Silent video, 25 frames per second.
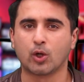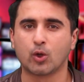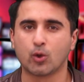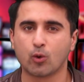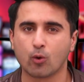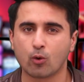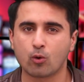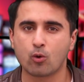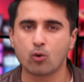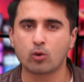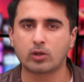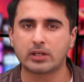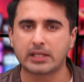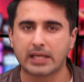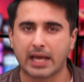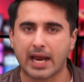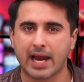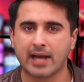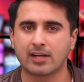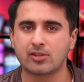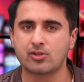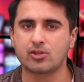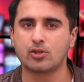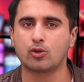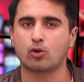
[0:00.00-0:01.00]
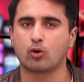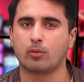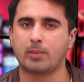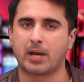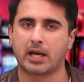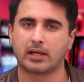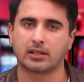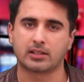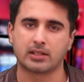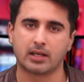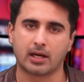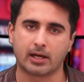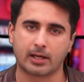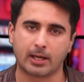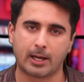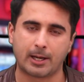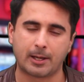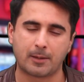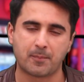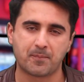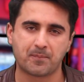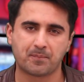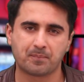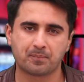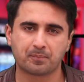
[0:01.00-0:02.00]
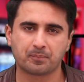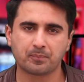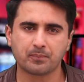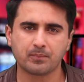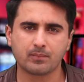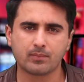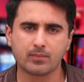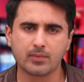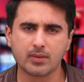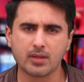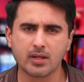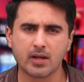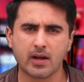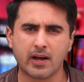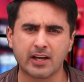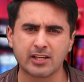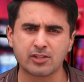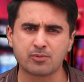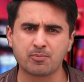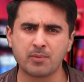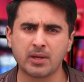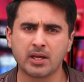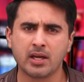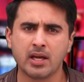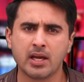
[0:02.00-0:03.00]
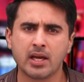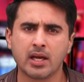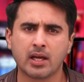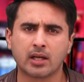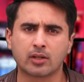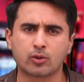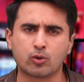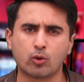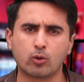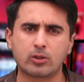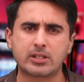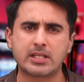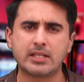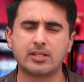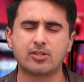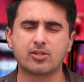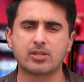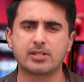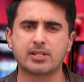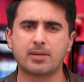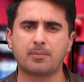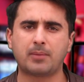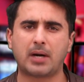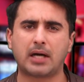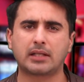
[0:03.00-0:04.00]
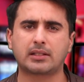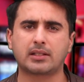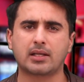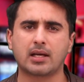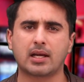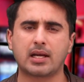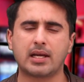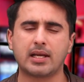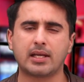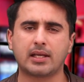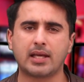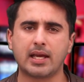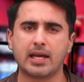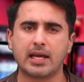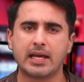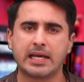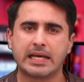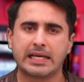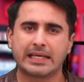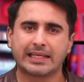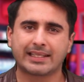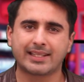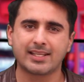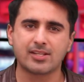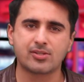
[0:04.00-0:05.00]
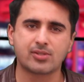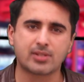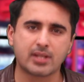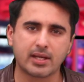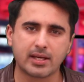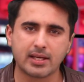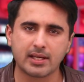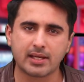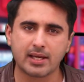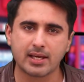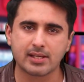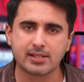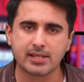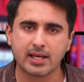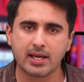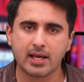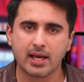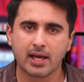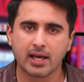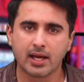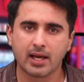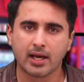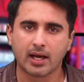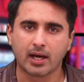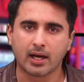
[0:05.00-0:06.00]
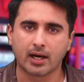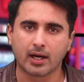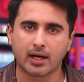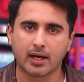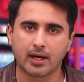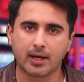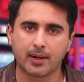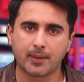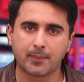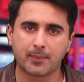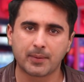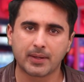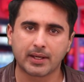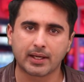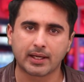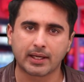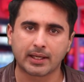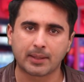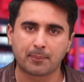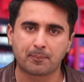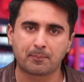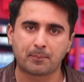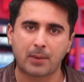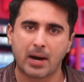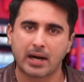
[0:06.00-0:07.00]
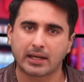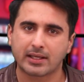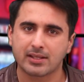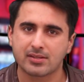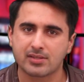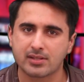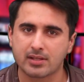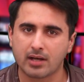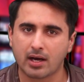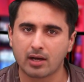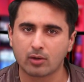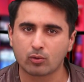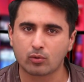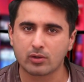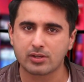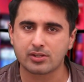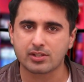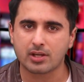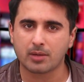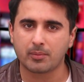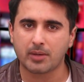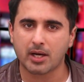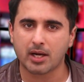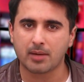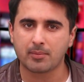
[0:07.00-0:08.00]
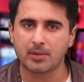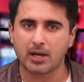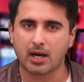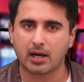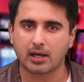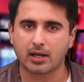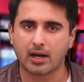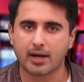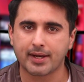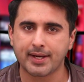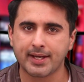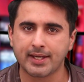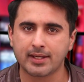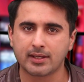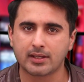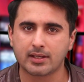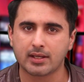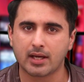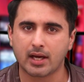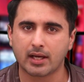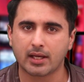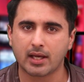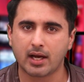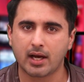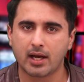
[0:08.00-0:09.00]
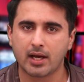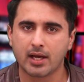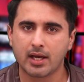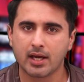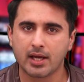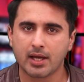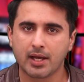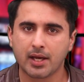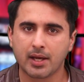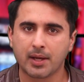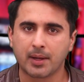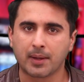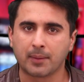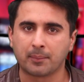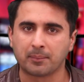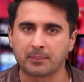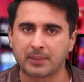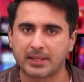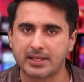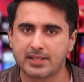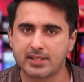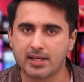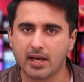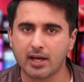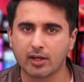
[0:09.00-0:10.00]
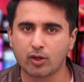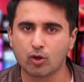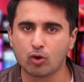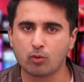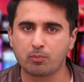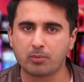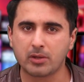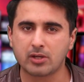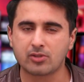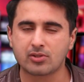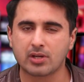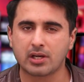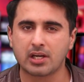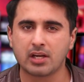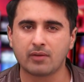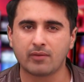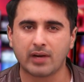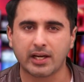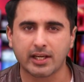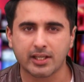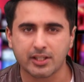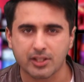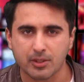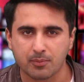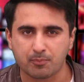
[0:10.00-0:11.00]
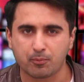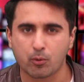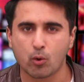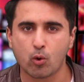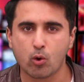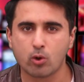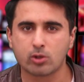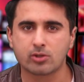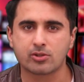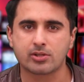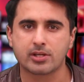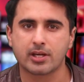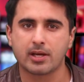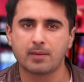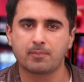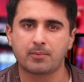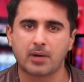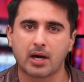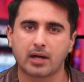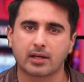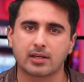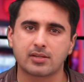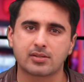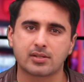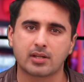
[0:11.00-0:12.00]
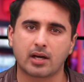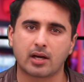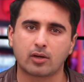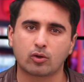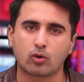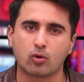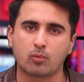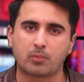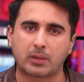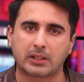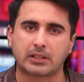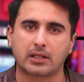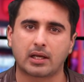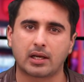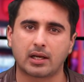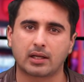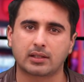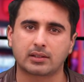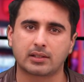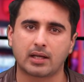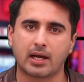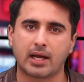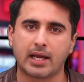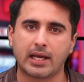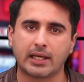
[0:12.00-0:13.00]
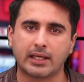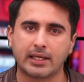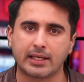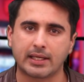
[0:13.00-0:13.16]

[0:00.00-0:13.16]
लोगों की एंट्री को बैन किया गया है इसमें दो तीन चीज़ें बात कर लें कि किस तरीके से पाकिस्तान को इसके बारे में आगाह नहीं किया गया मीडिया के ऊपर चलने वाली रिपोर्ट से पाकिस्तान को पता लगता है